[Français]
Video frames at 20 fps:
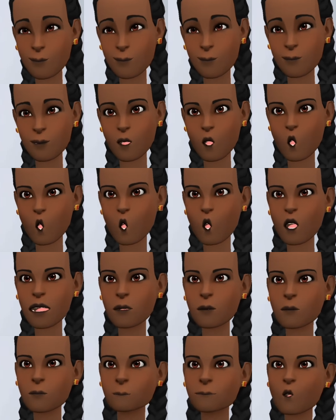Donc,
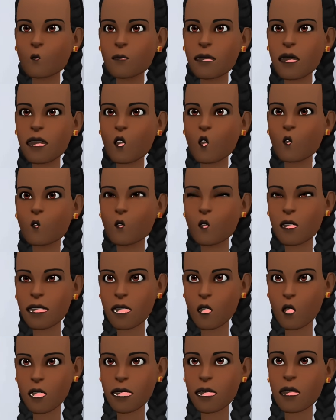mon père aussi
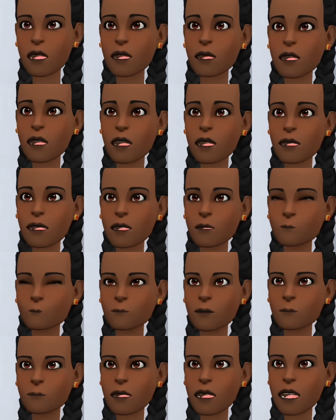est dans les gris-gris comme
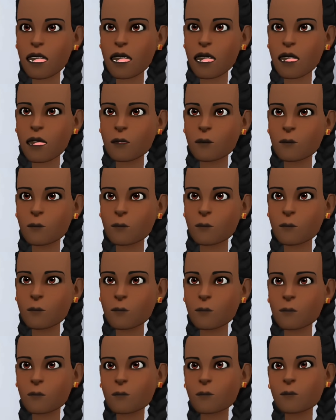ma mère.
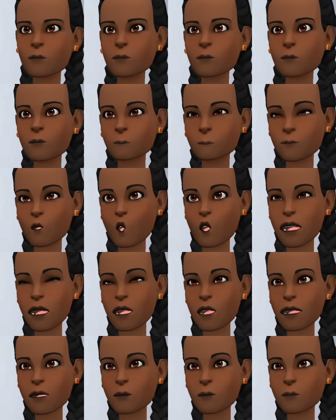Mon
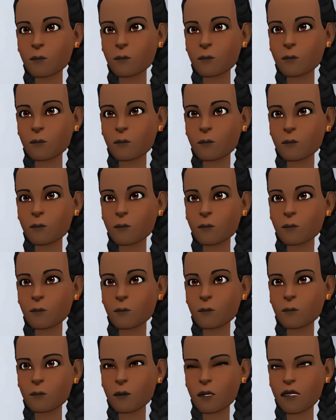Dieu.
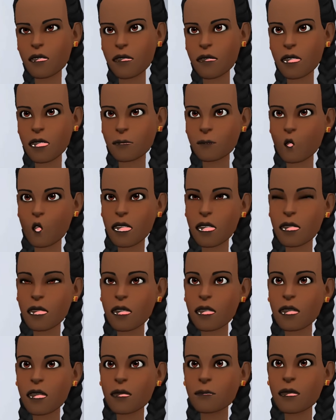J'avais vraiment
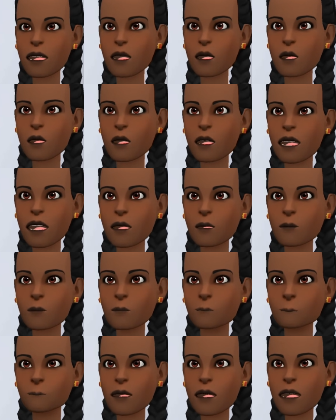intérêt de me cacher,
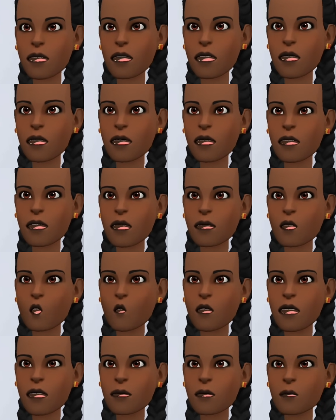pour écouter leur
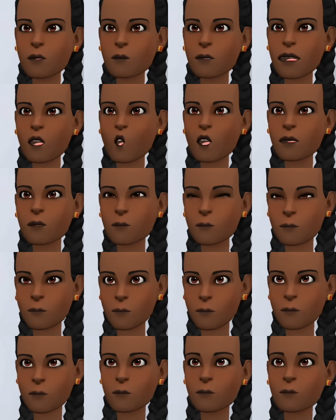conversation.
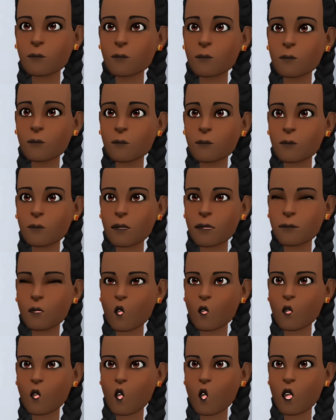
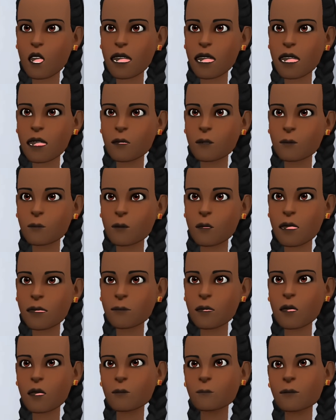Supposons que, le
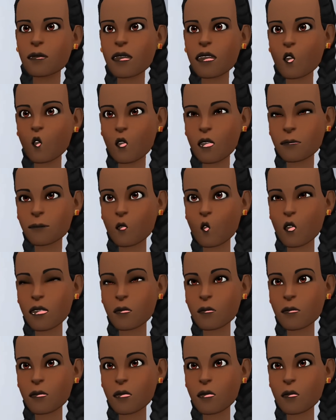marabout lui demande
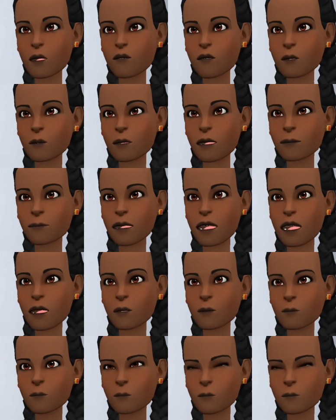un sacrifice humain.